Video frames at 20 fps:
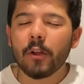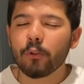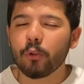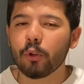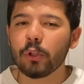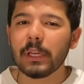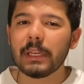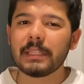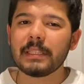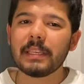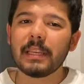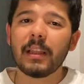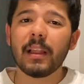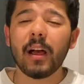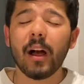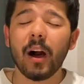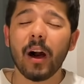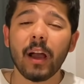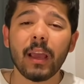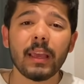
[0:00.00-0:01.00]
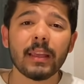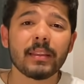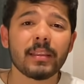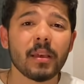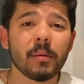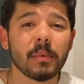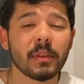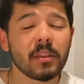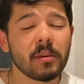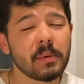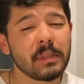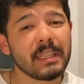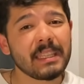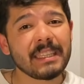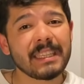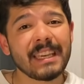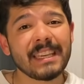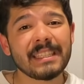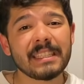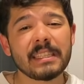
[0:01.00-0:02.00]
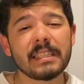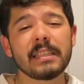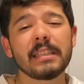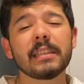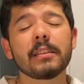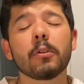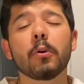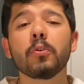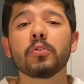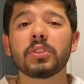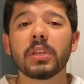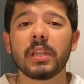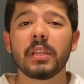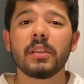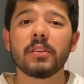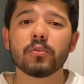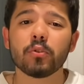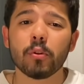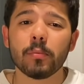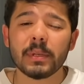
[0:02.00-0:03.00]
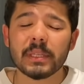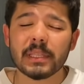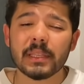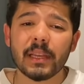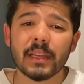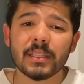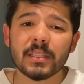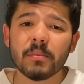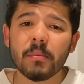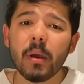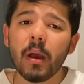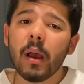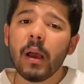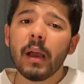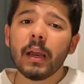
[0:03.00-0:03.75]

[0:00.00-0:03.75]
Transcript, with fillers: Dolayısıyla AYT matematik kesinlikle önceliğiniz olması lazım.